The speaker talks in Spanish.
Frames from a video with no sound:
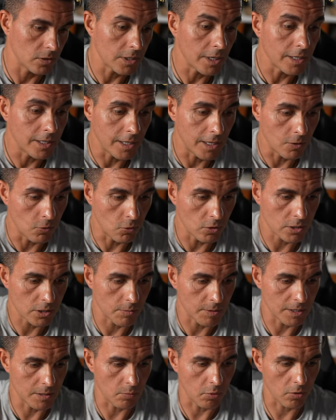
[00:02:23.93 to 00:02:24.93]
Y el del
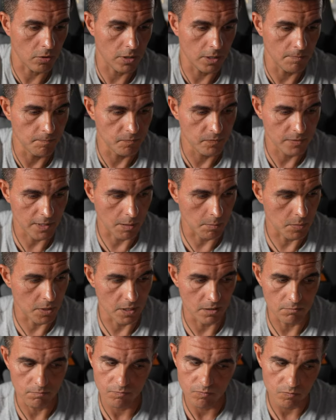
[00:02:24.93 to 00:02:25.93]
USB tipo C
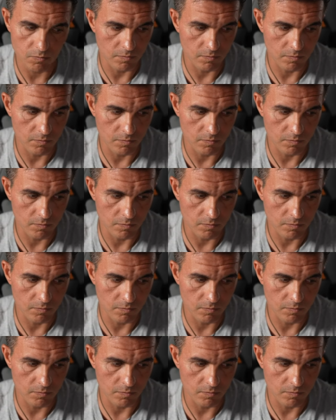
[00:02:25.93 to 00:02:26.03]
también.